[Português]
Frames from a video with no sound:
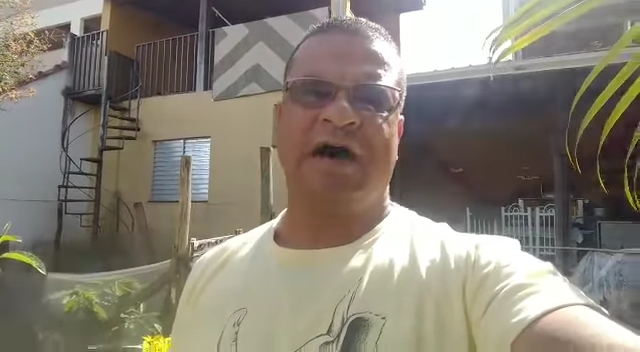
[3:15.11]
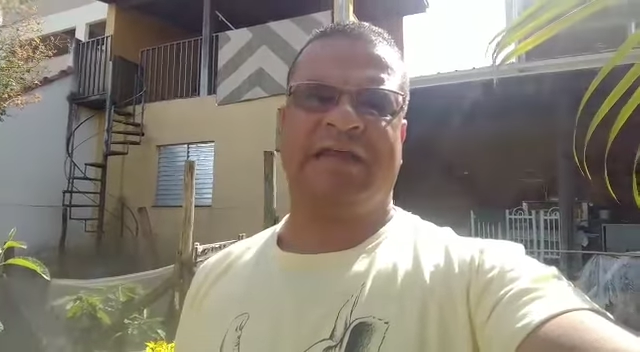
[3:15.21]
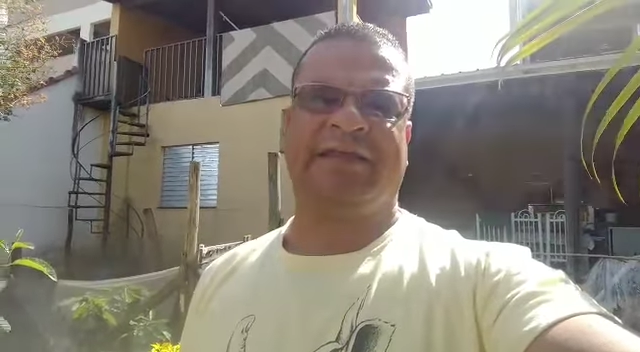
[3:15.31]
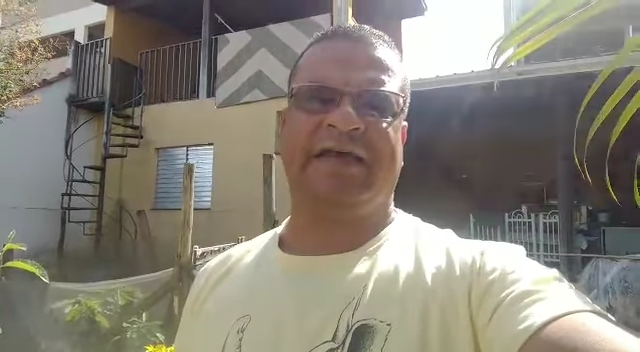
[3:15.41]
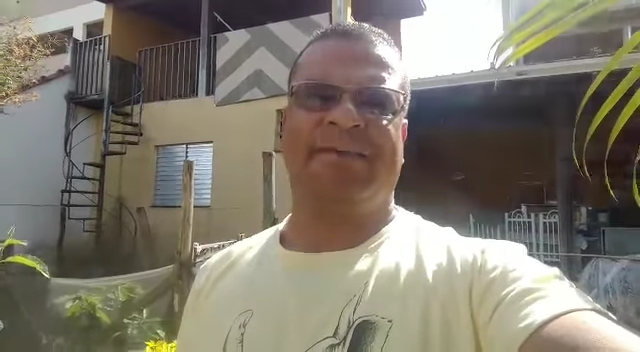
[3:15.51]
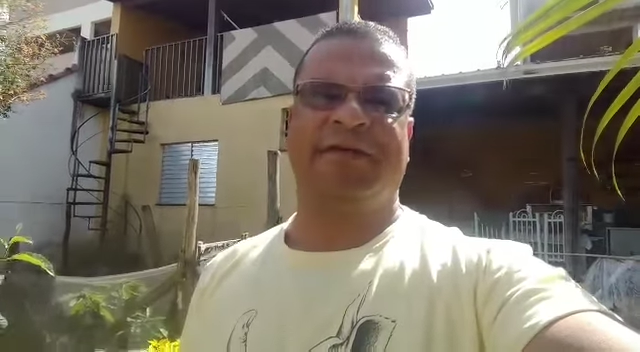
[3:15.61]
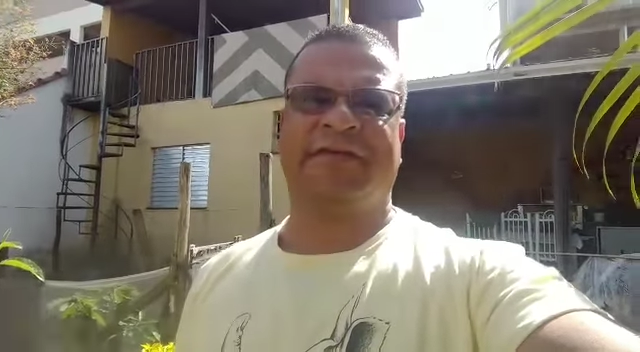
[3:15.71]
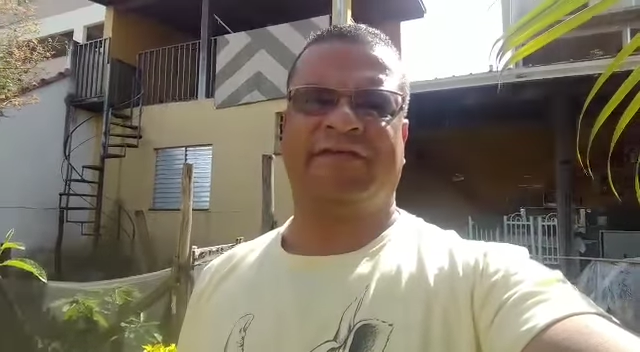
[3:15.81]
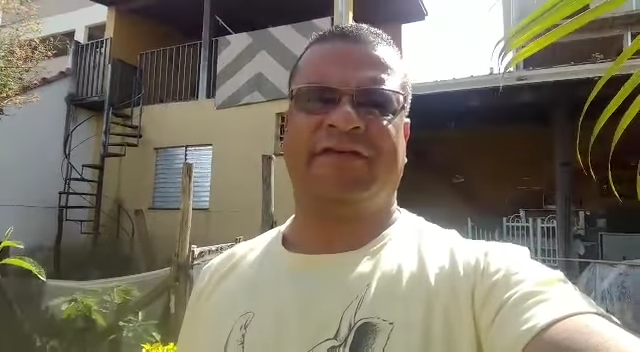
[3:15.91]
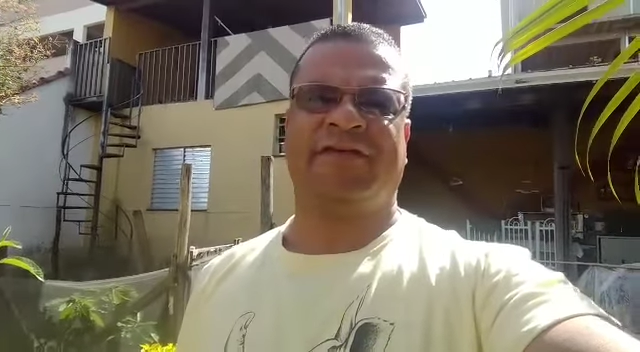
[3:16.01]
até a mim
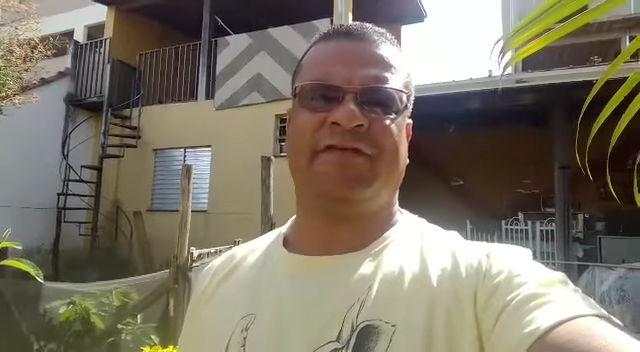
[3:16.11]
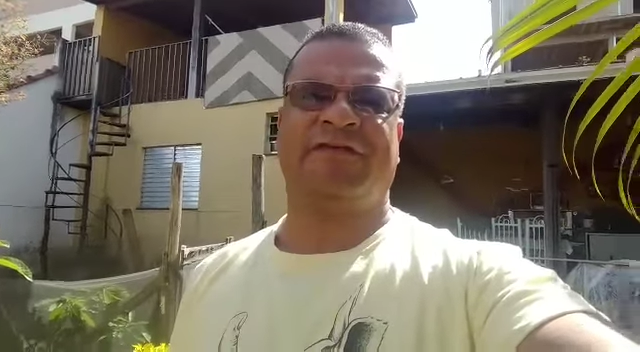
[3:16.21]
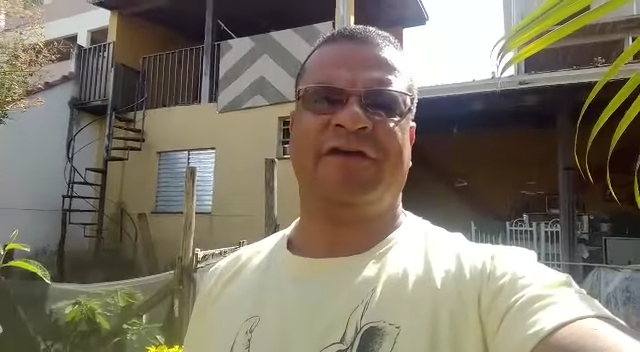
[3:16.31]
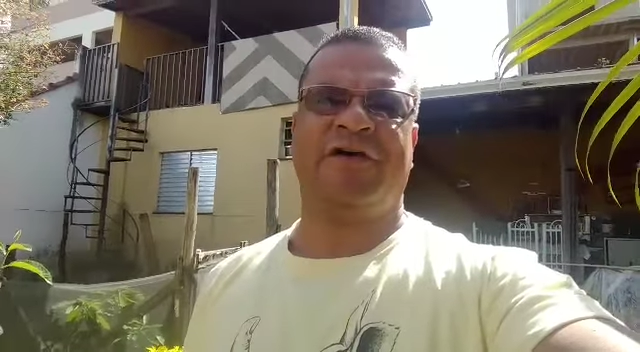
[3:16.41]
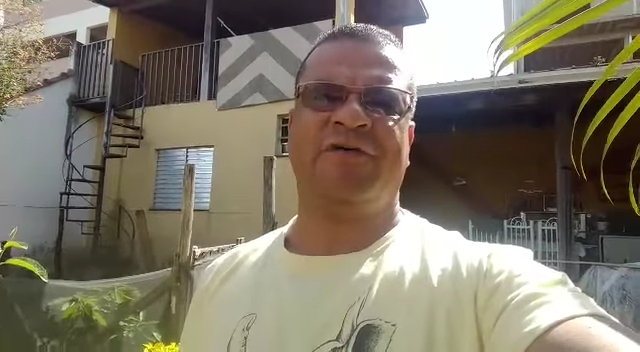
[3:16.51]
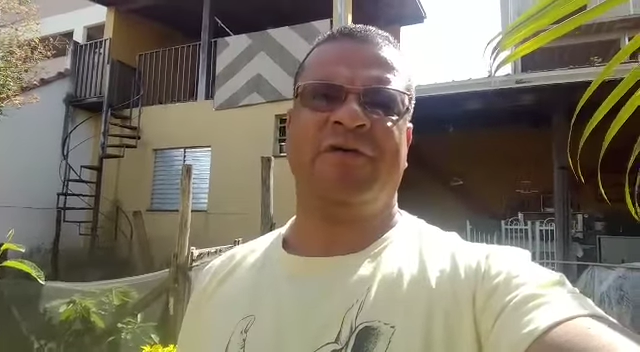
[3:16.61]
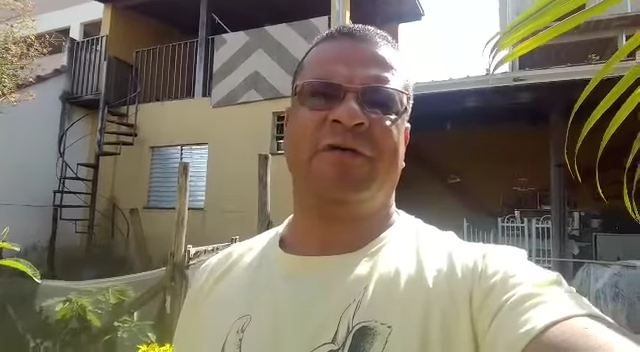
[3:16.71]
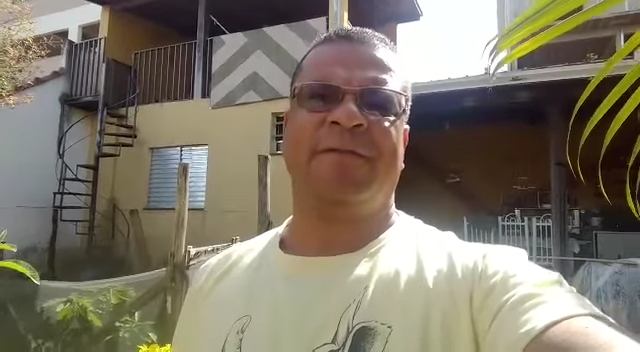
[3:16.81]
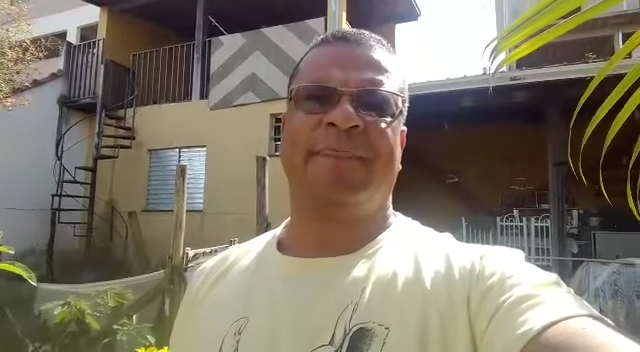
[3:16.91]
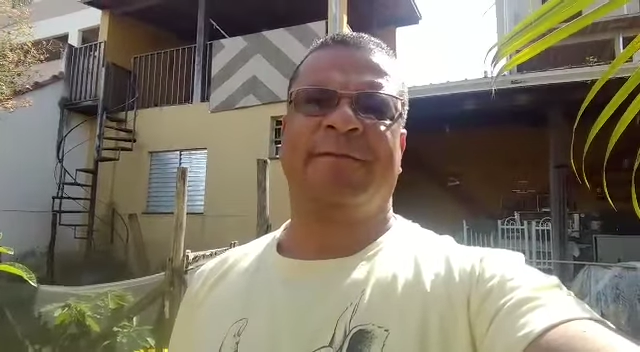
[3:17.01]
através da rede social
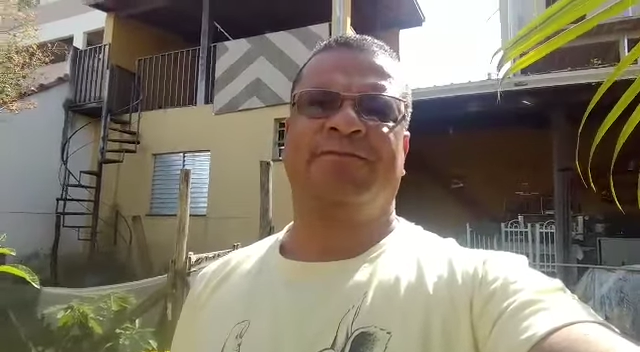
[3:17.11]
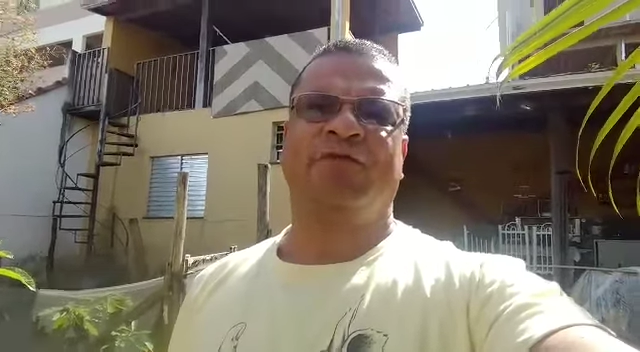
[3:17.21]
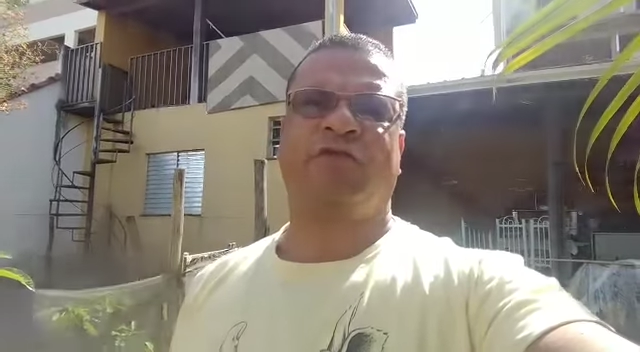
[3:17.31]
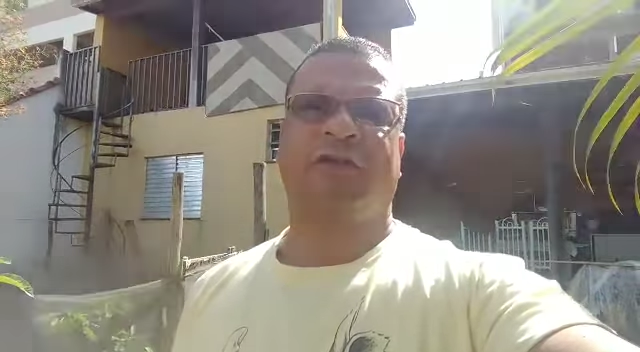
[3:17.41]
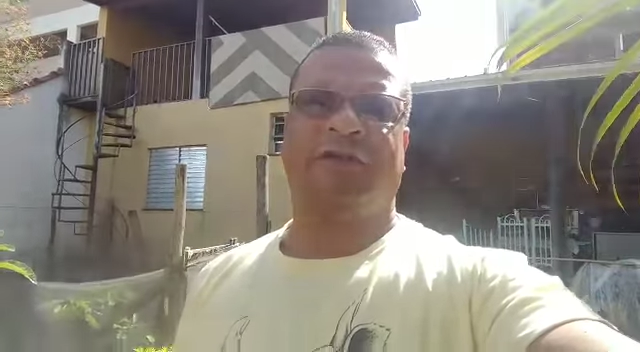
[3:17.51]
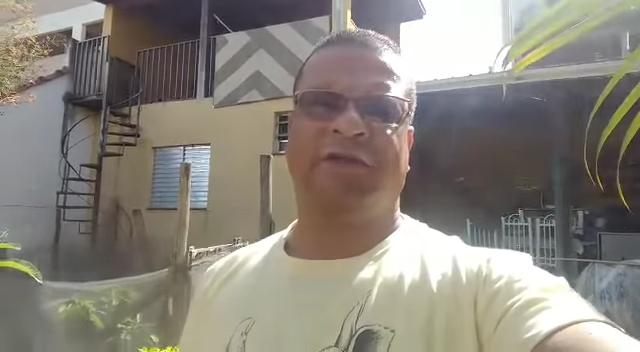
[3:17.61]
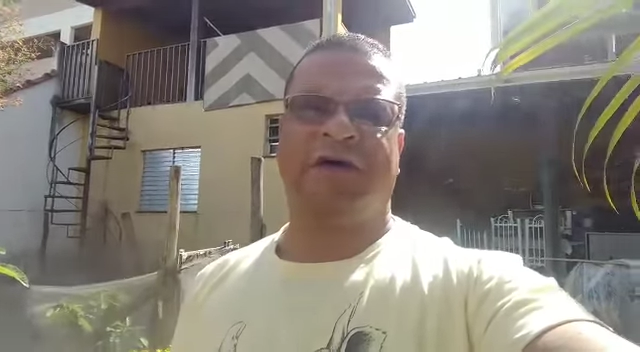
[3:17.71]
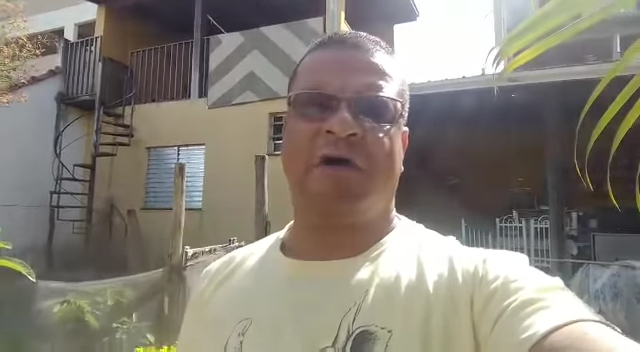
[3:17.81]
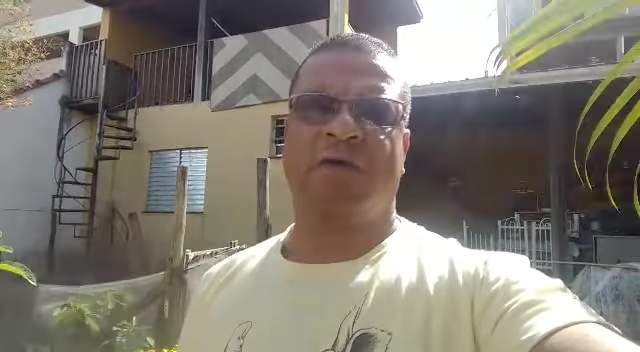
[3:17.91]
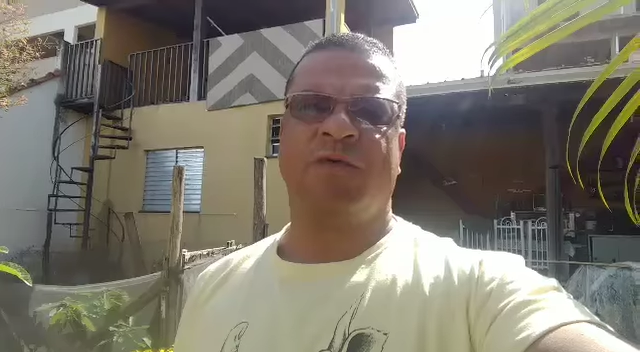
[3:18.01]
do soldado
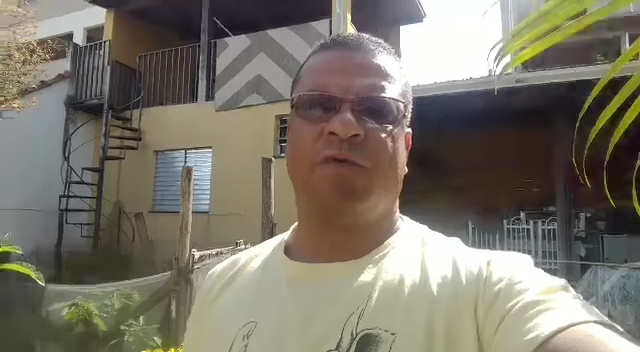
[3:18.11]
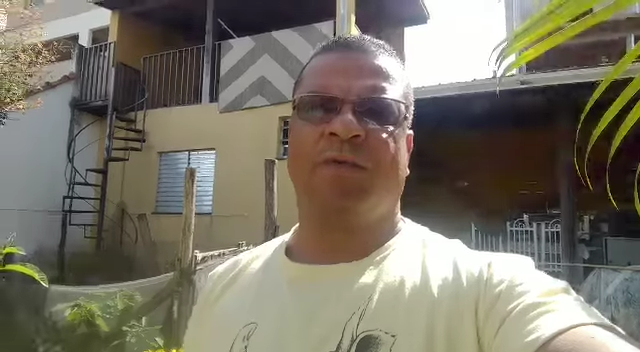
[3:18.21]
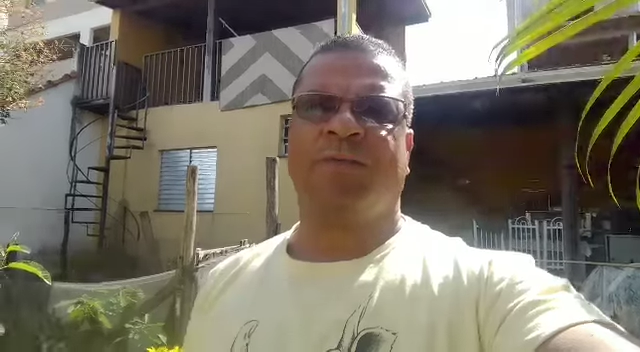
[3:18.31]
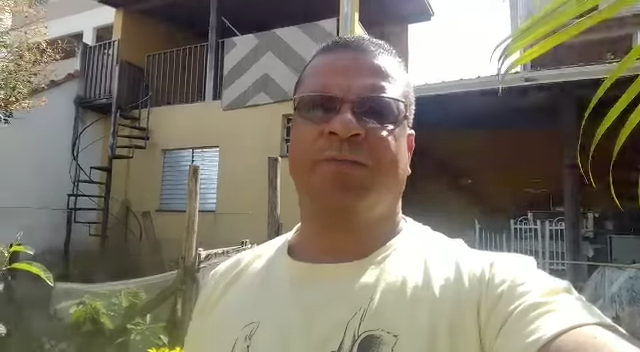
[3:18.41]
Hidalgo